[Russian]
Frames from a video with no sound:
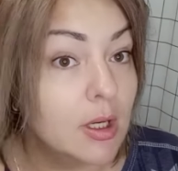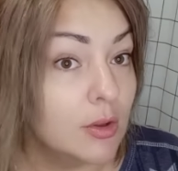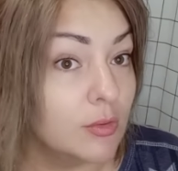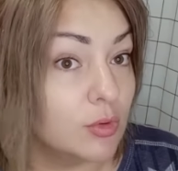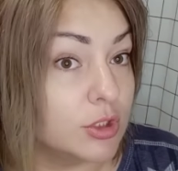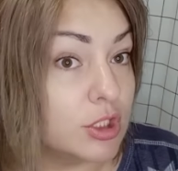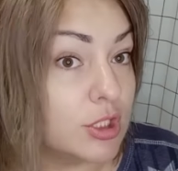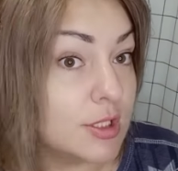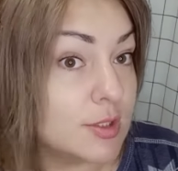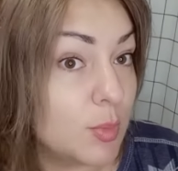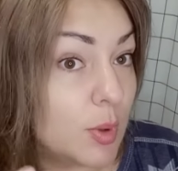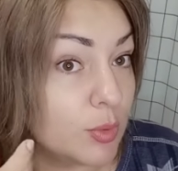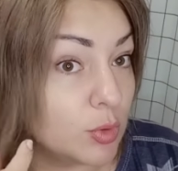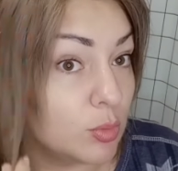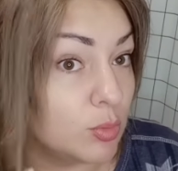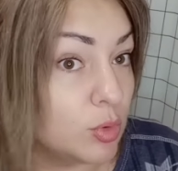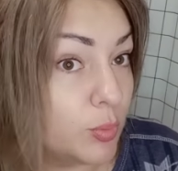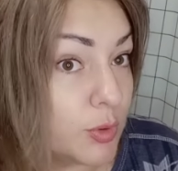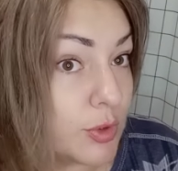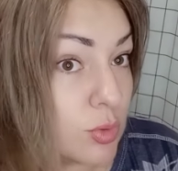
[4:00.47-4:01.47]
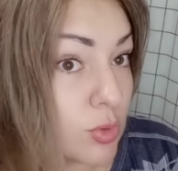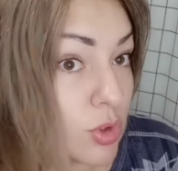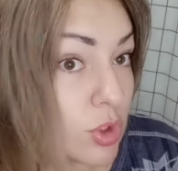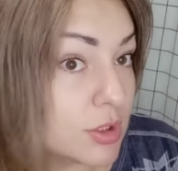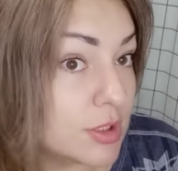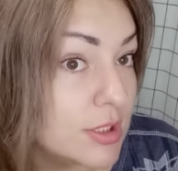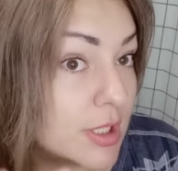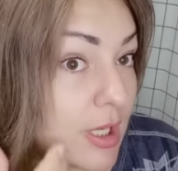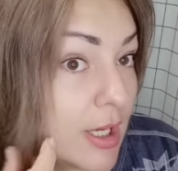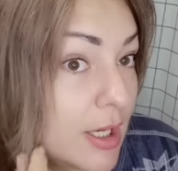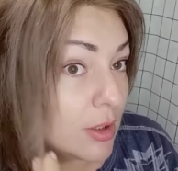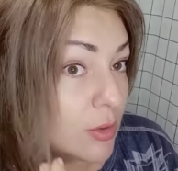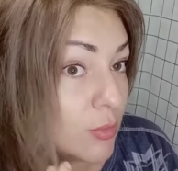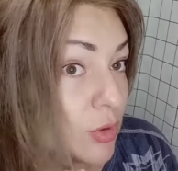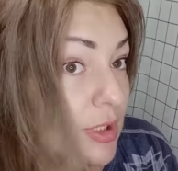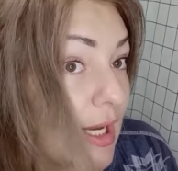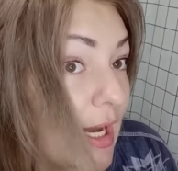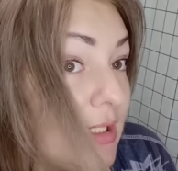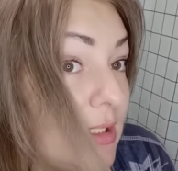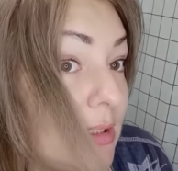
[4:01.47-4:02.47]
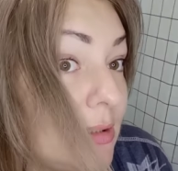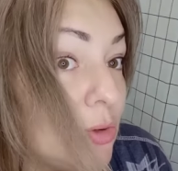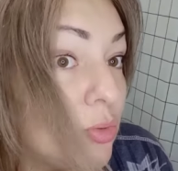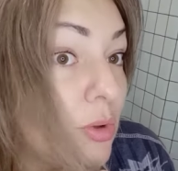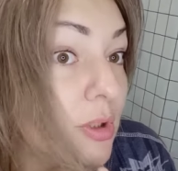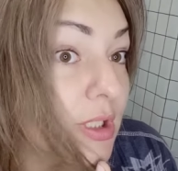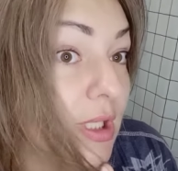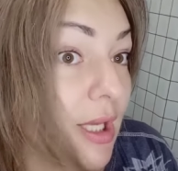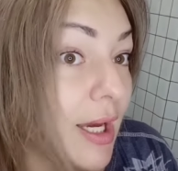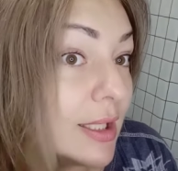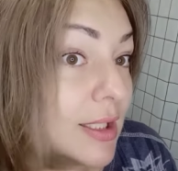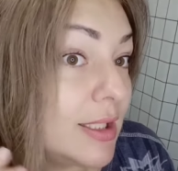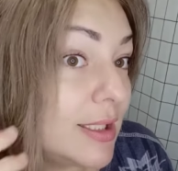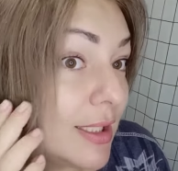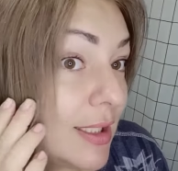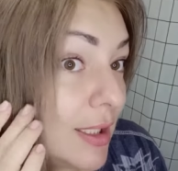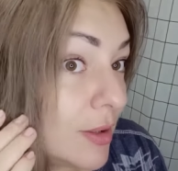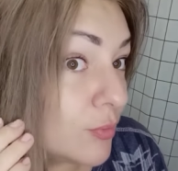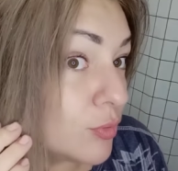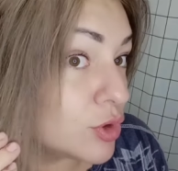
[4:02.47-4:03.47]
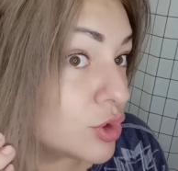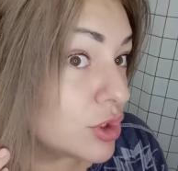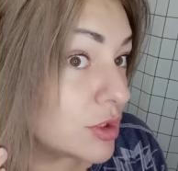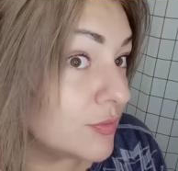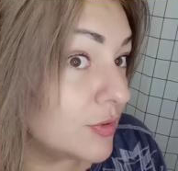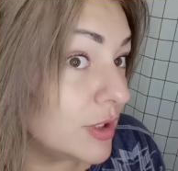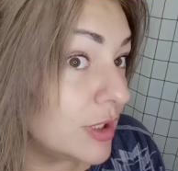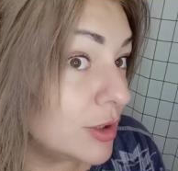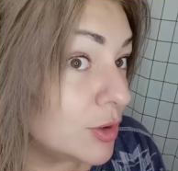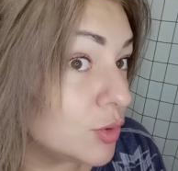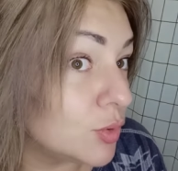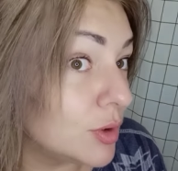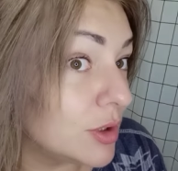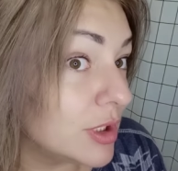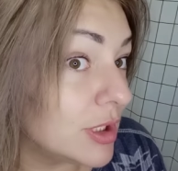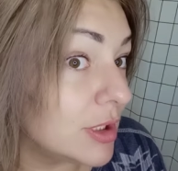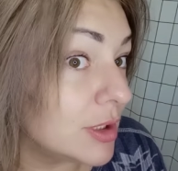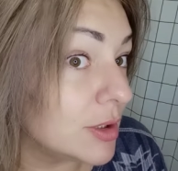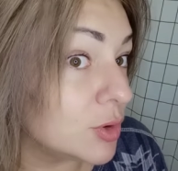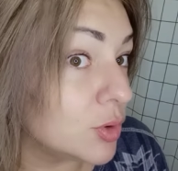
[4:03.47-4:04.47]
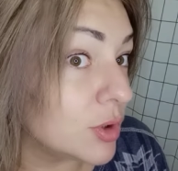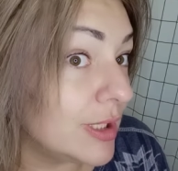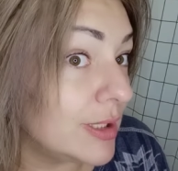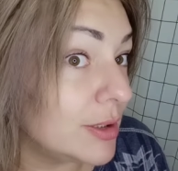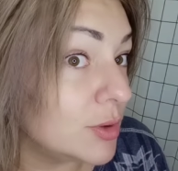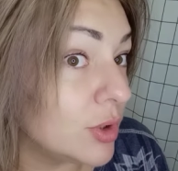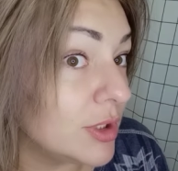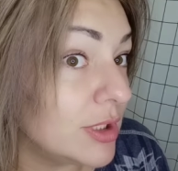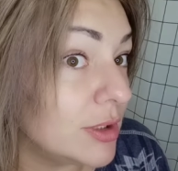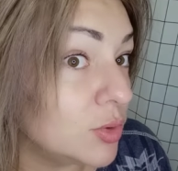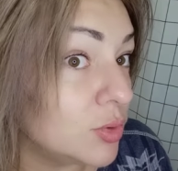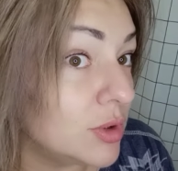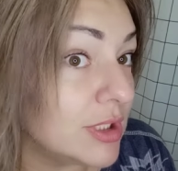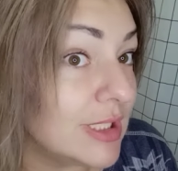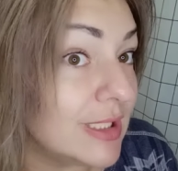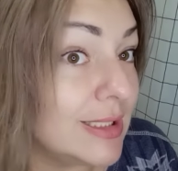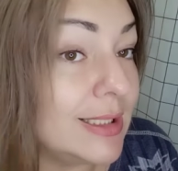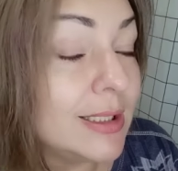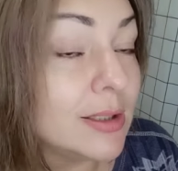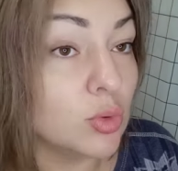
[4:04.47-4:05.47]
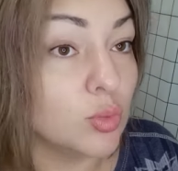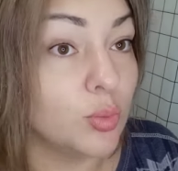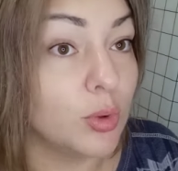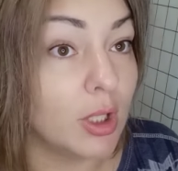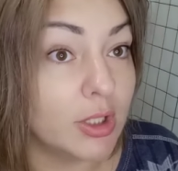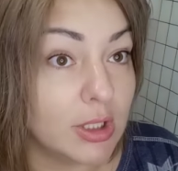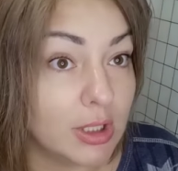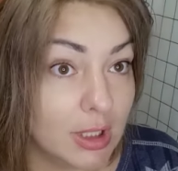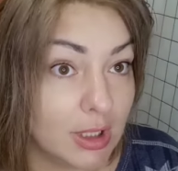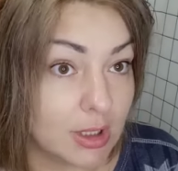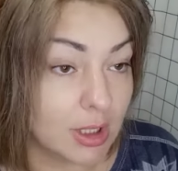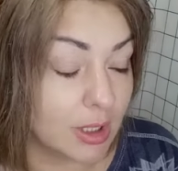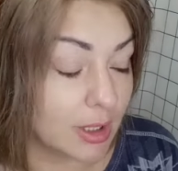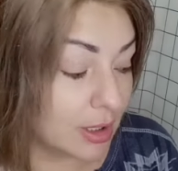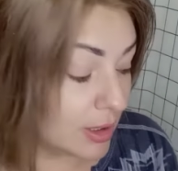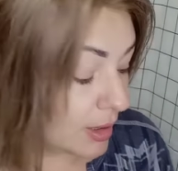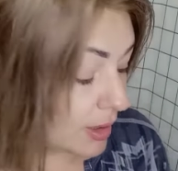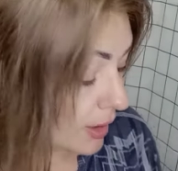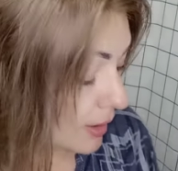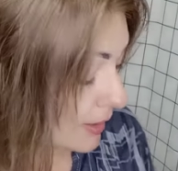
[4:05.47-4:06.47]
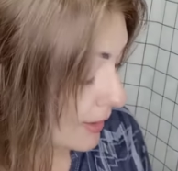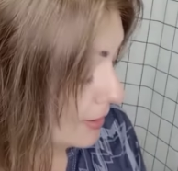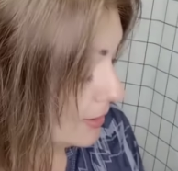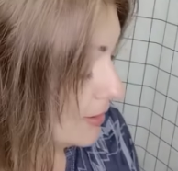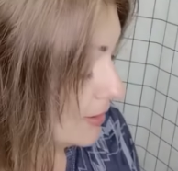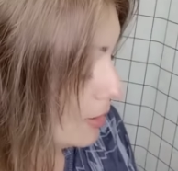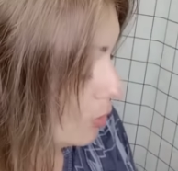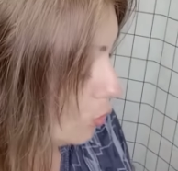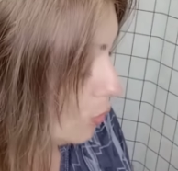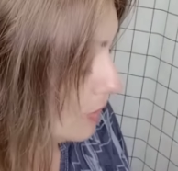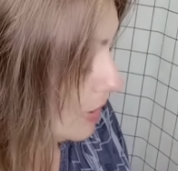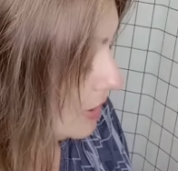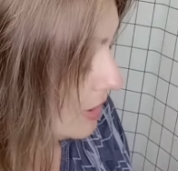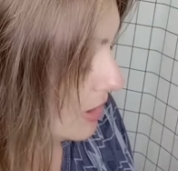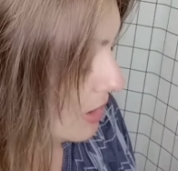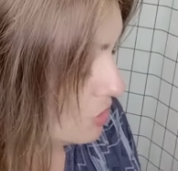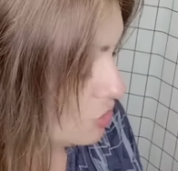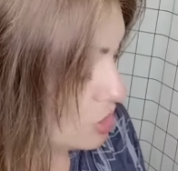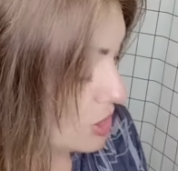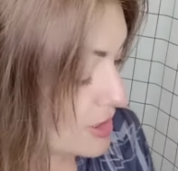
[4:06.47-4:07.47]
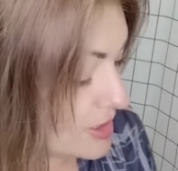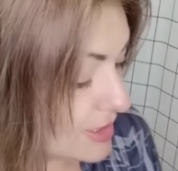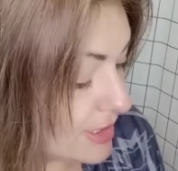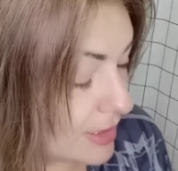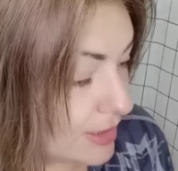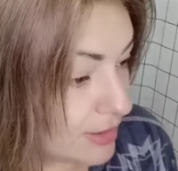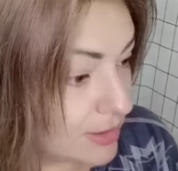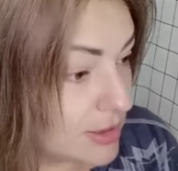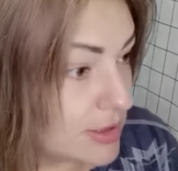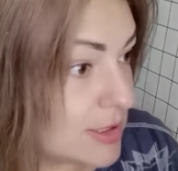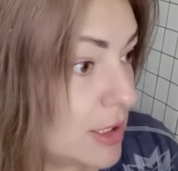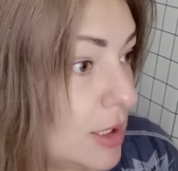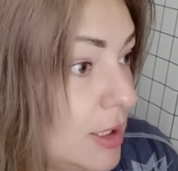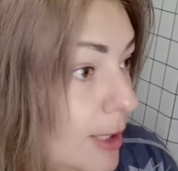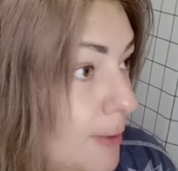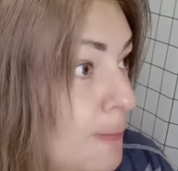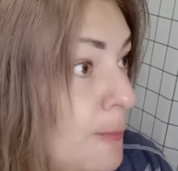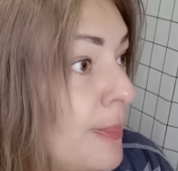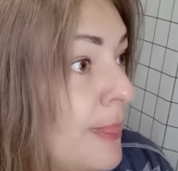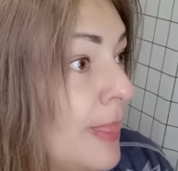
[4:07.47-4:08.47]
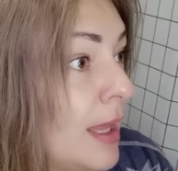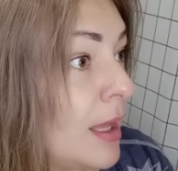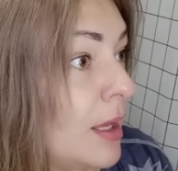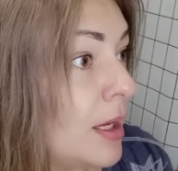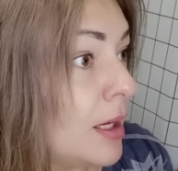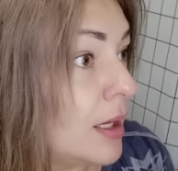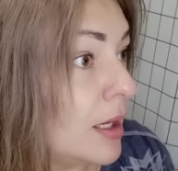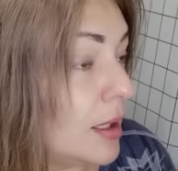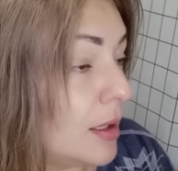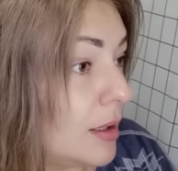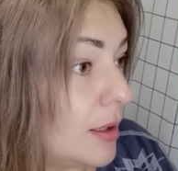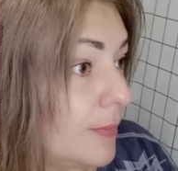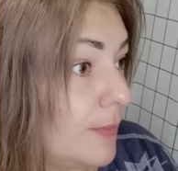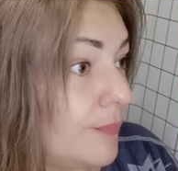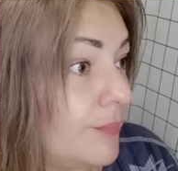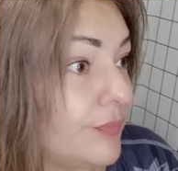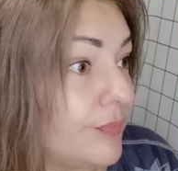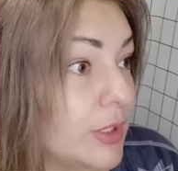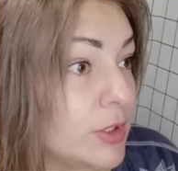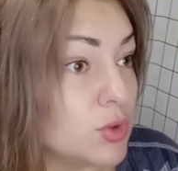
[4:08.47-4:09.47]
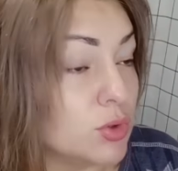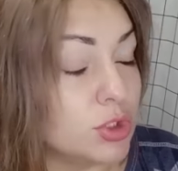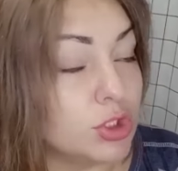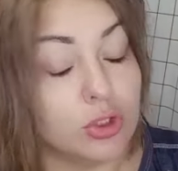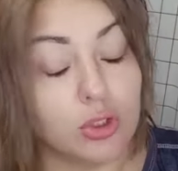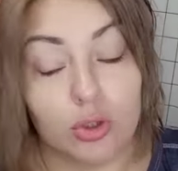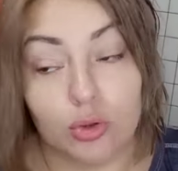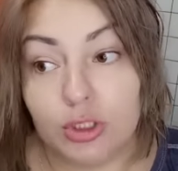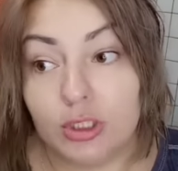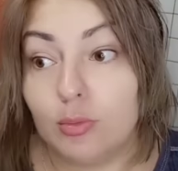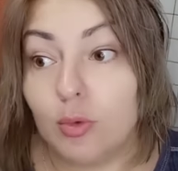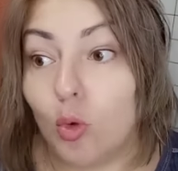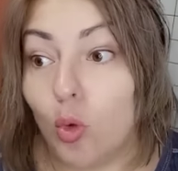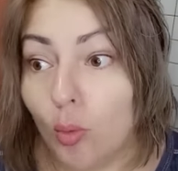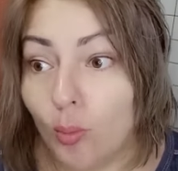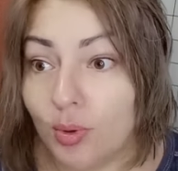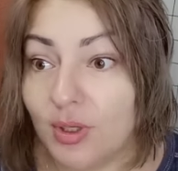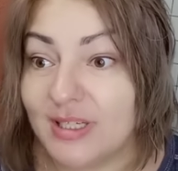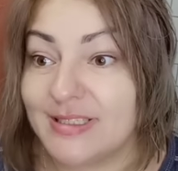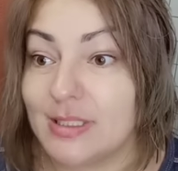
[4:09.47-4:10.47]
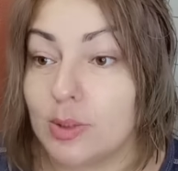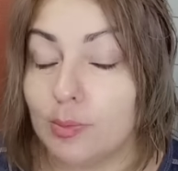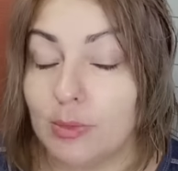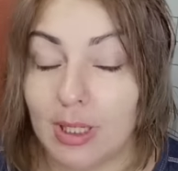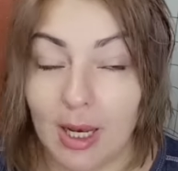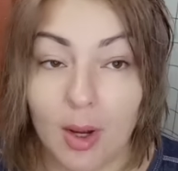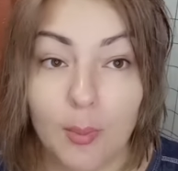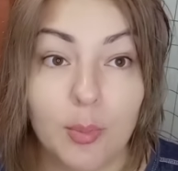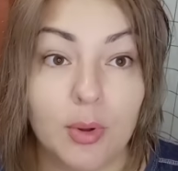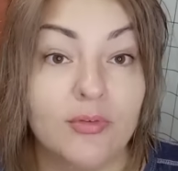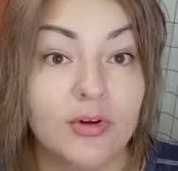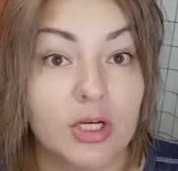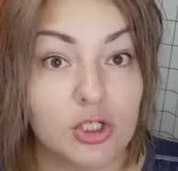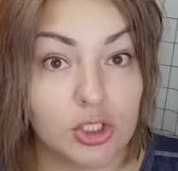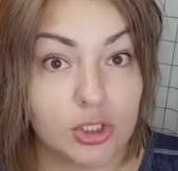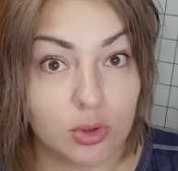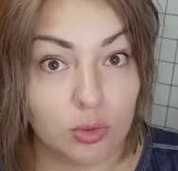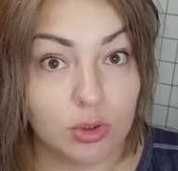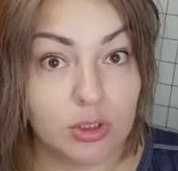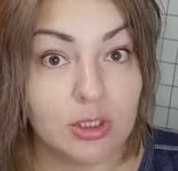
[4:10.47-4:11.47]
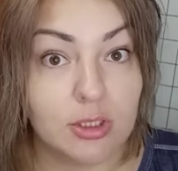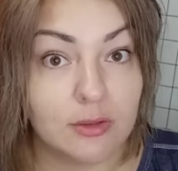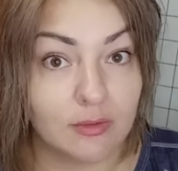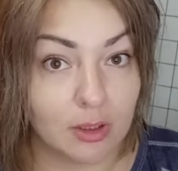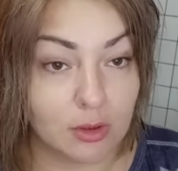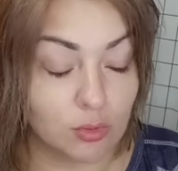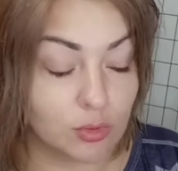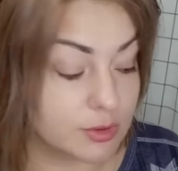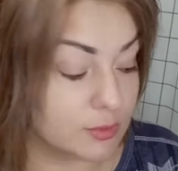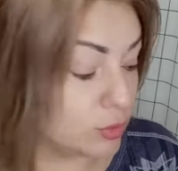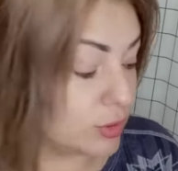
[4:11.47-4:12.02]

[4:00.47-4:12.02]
Вот сейчас попробую посушиться. Но вот они тонкие, они такие вот живые, тонкие, натуральные, но они тонкие, нет уплотнения. Это не уплотняющая серия. Это серия а, с очень крутым комплексом для поврежденных волос.